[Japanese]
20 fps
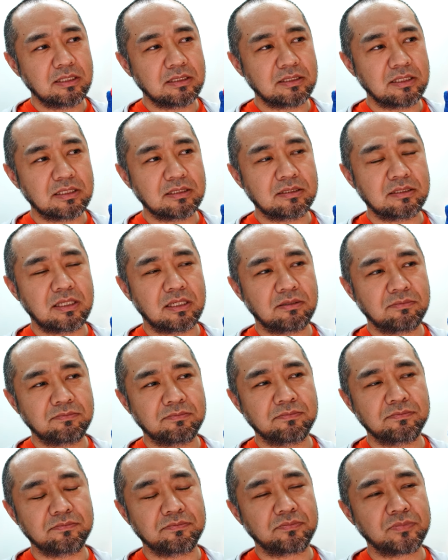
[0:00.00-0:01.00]
全
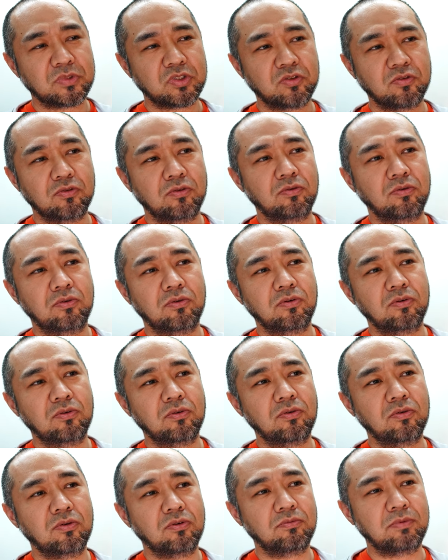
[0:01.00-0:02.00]
然そ
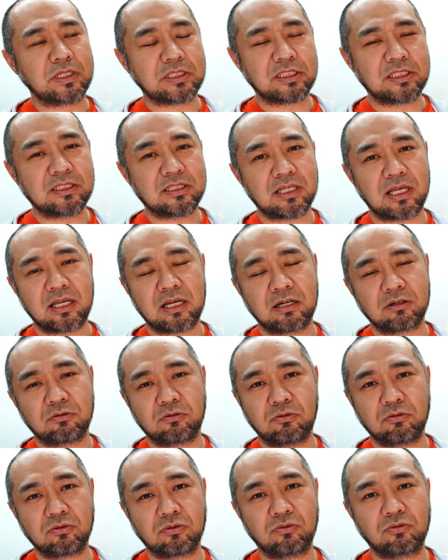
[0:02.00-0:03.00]
の、まあ、資材が
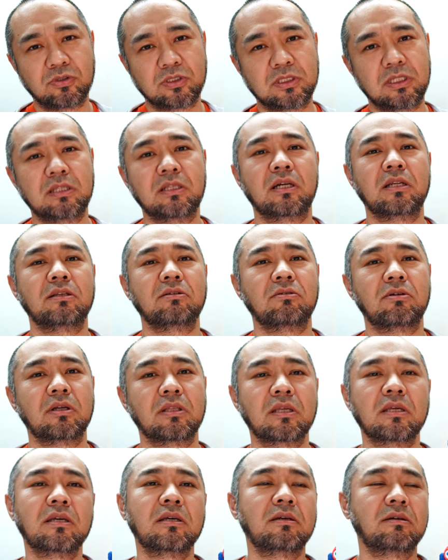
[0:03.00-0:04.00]
高騰してたりと
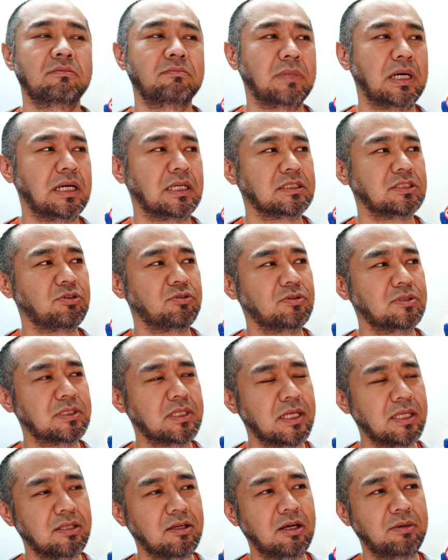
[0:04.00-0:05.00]
かねまあ情
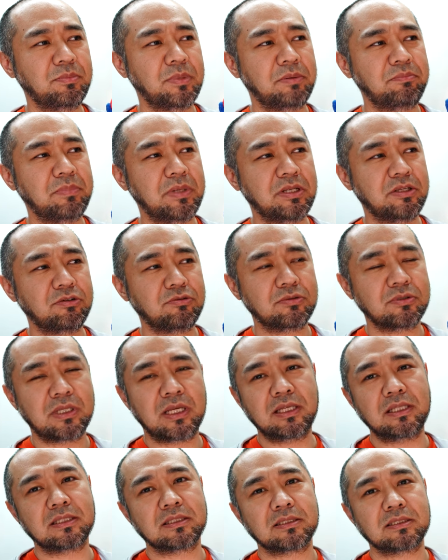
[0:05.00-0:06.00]
勢とかもあんまり良く
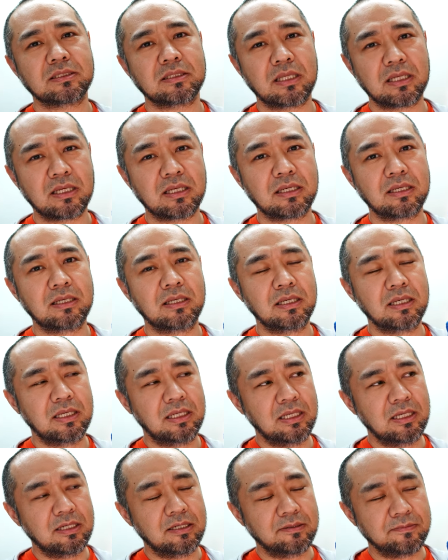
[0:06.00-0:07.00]
ないですしね。
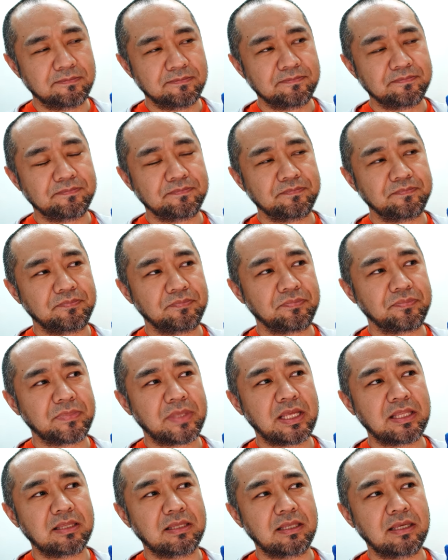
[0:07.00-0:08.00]

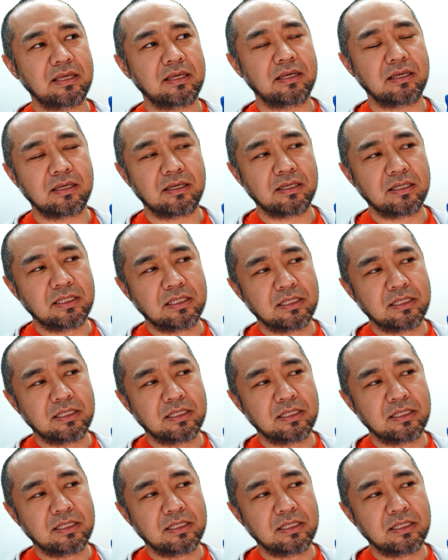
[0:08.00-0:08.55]
なんで、